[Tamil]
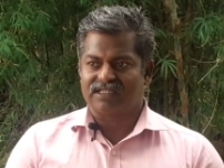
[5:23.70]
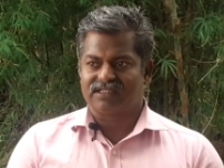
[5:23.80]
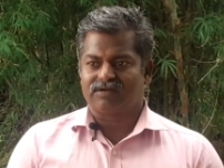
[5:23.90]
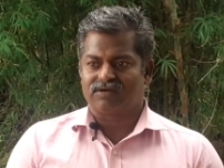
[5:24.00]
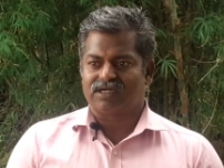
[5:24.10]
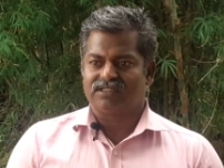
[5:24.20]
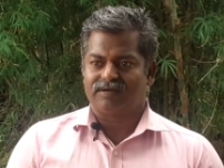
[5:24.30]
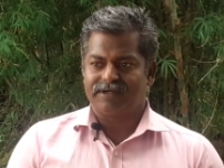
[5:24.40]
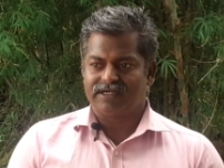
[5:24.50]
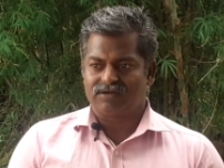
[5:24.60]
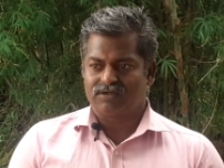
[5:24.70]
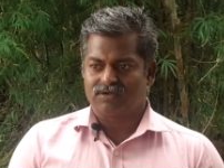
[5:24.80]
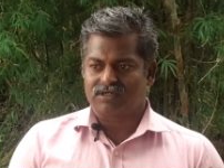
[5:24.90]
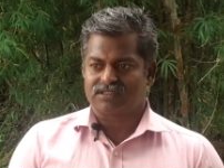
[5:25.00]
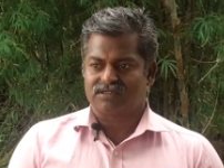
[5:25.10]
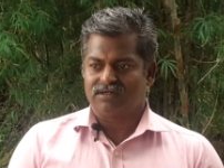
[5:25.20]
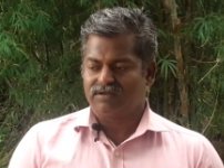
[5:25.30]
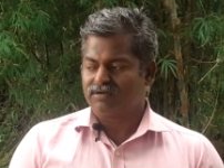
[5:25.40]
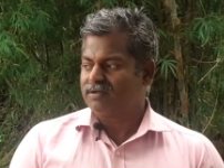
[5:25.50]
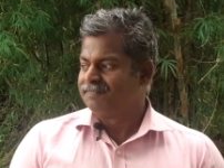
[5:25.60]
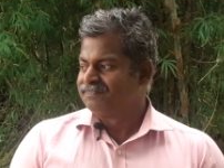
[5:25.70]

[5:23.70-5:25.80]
கலந்துடக்கூடாது அப்படின்ற ஒரு நோக்கத்துலையும்